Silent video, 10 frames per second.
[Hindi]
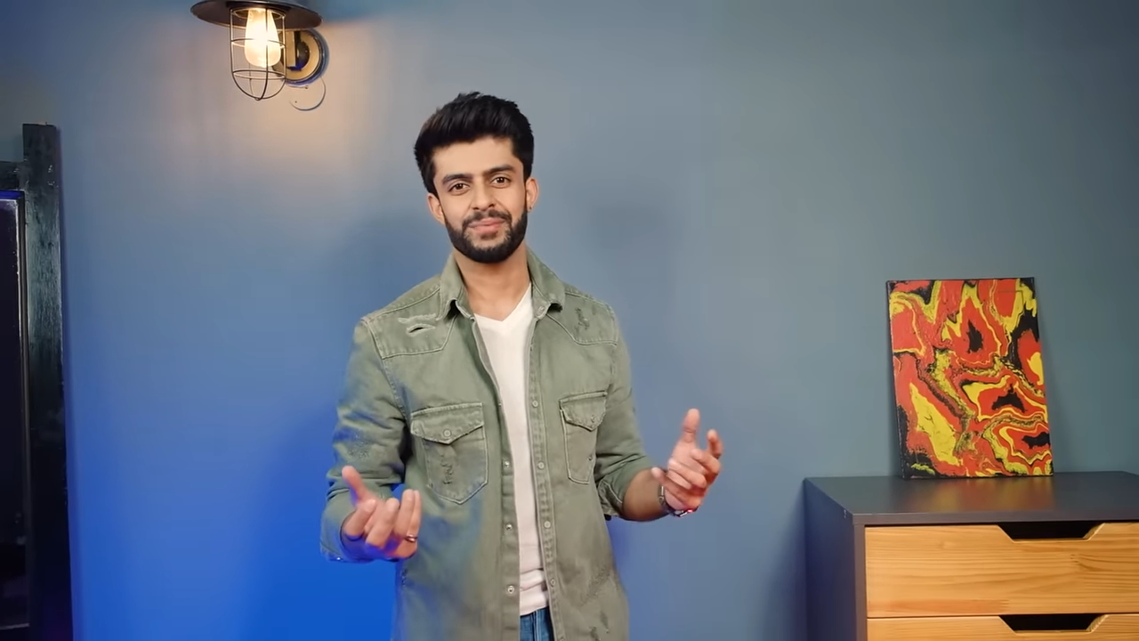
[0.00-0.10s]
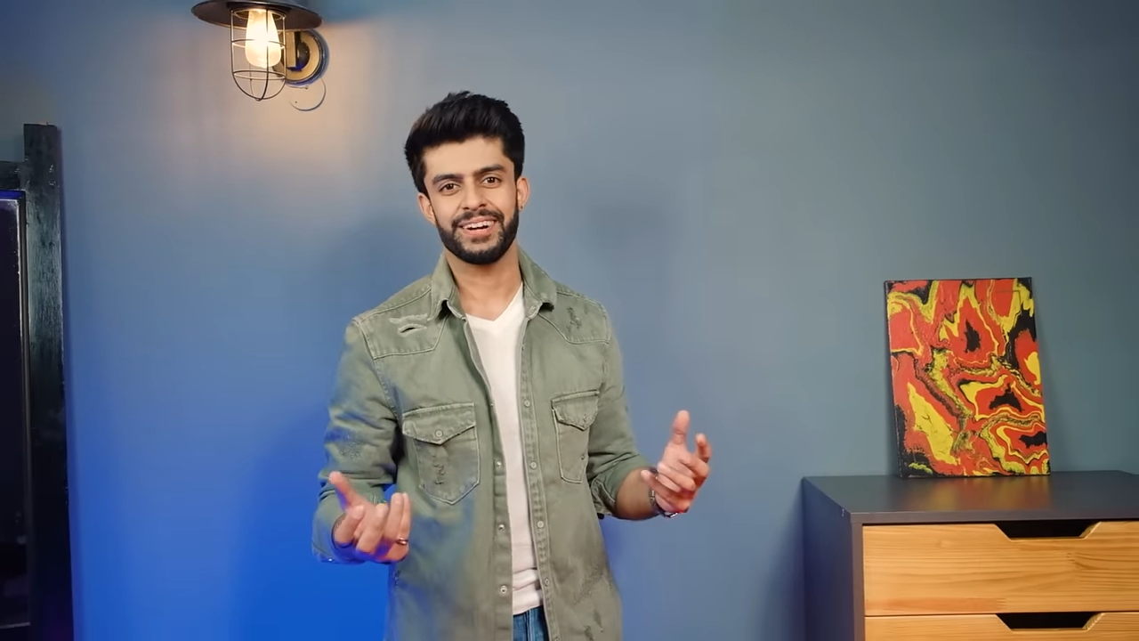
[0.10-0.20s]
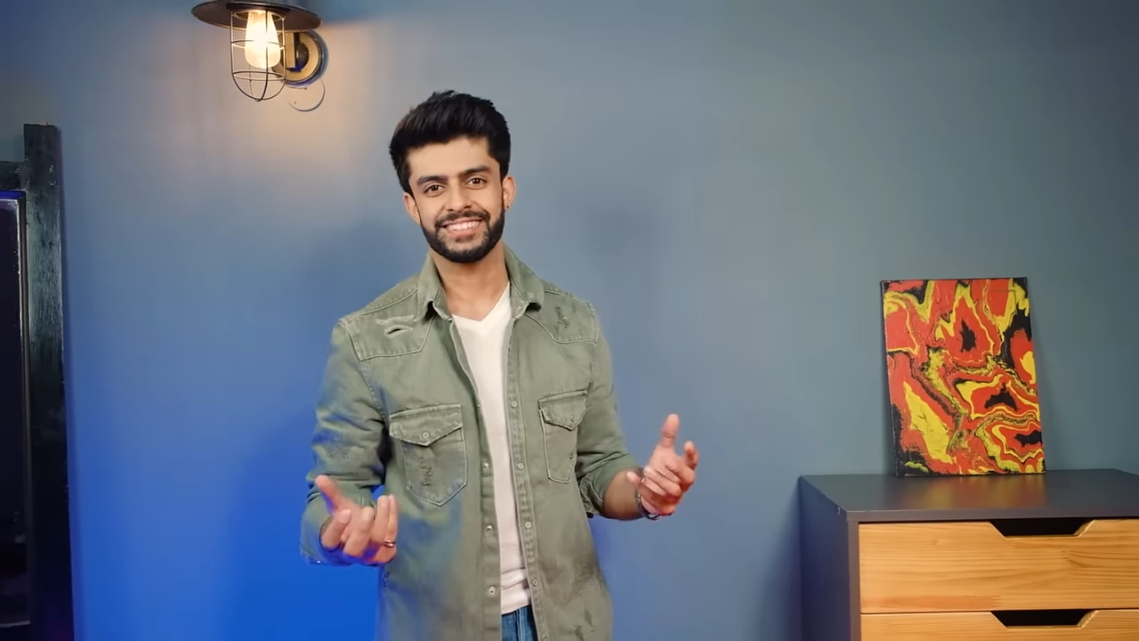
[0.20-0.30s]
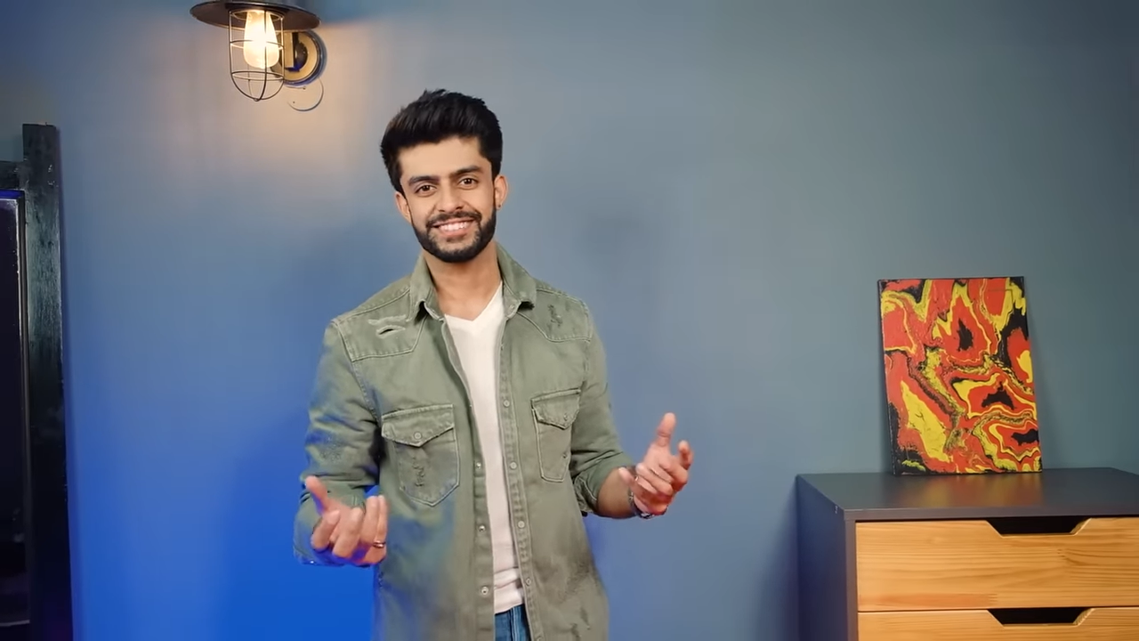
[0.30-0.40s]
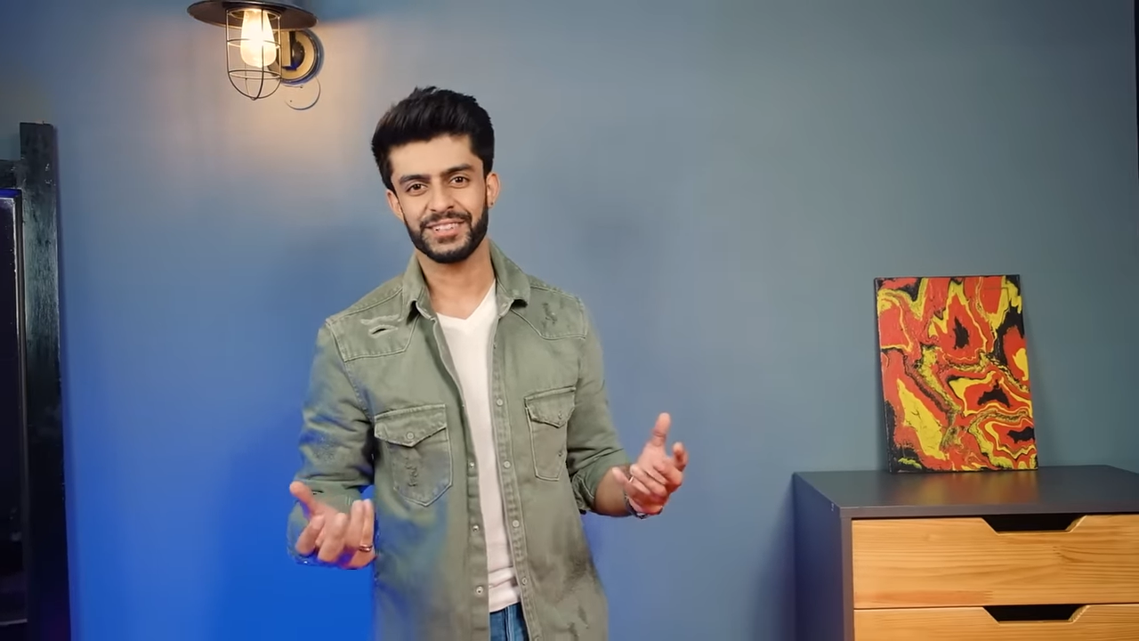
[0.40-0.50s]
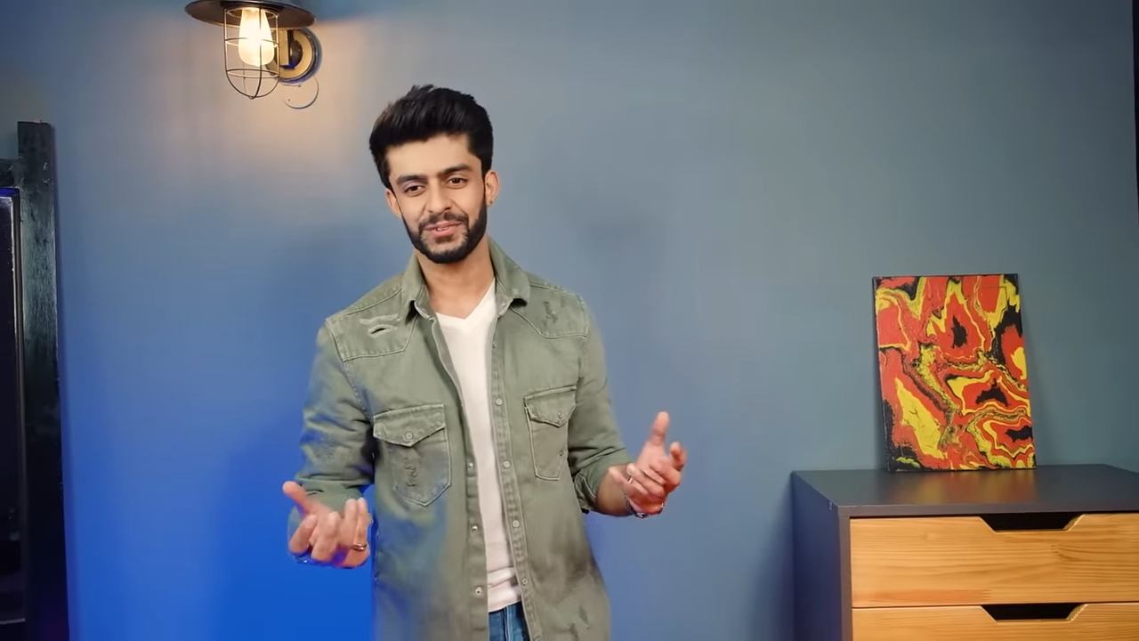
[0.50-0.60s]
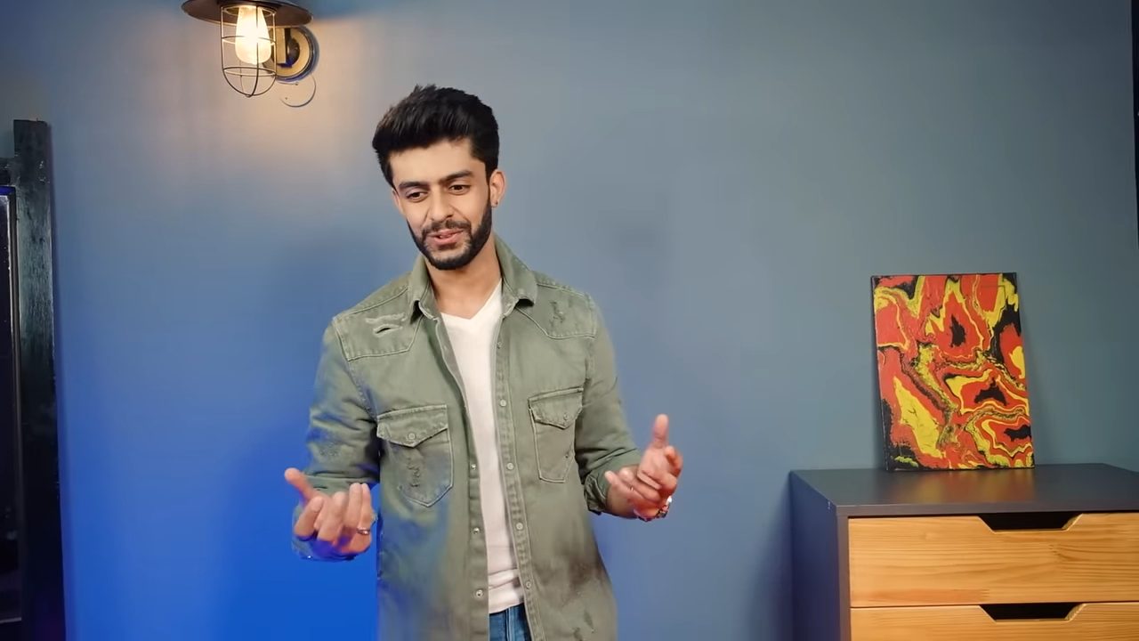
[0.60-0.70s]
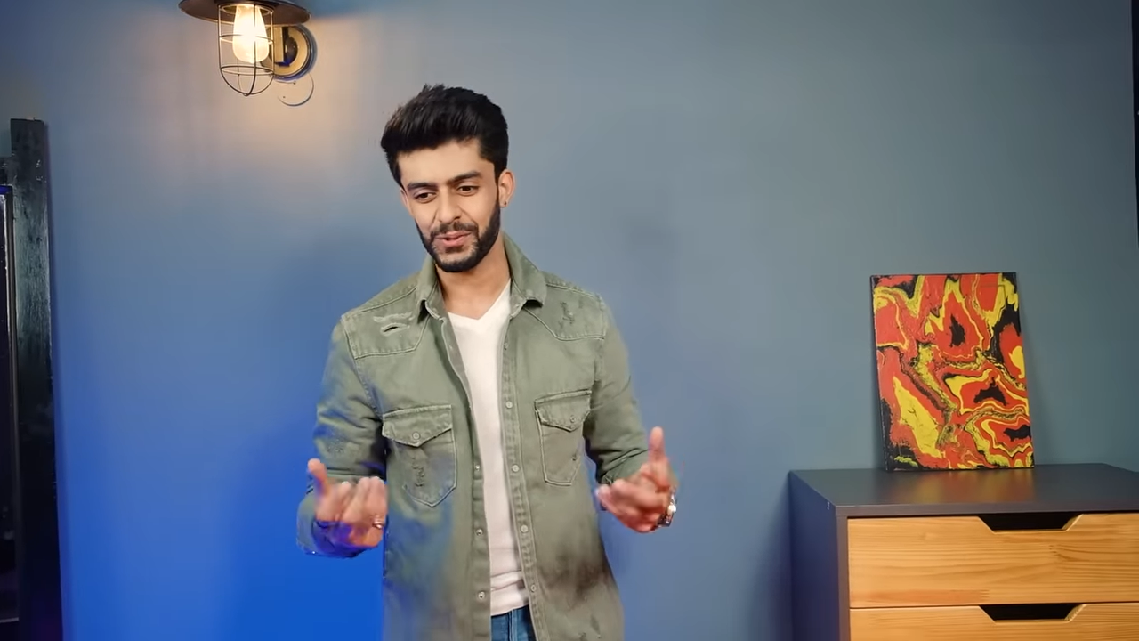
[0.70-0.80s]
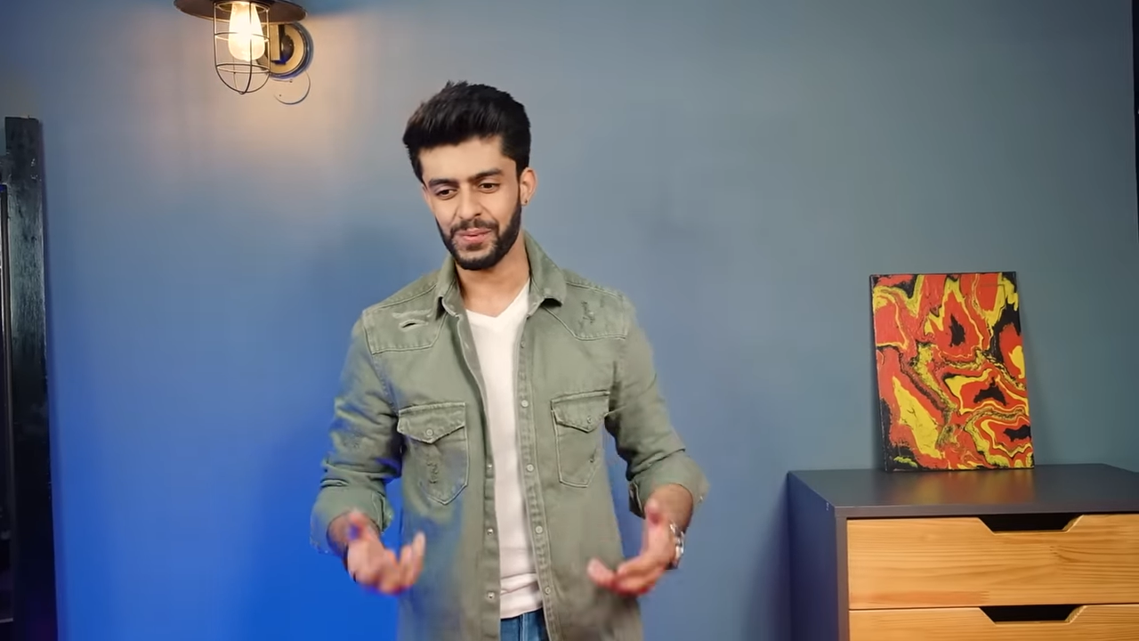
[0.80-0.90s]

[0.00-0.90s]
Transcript: बेल्ट्स नहीं होंगी तो